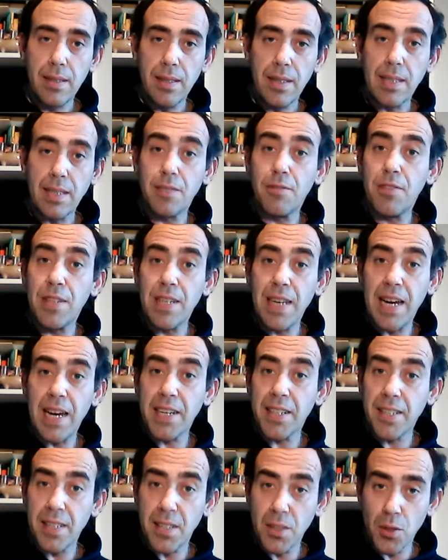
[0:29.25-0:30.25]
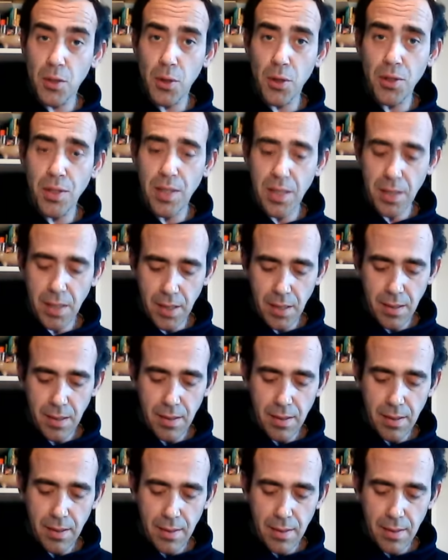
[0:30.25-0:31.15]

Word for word: a definhar nas ondas.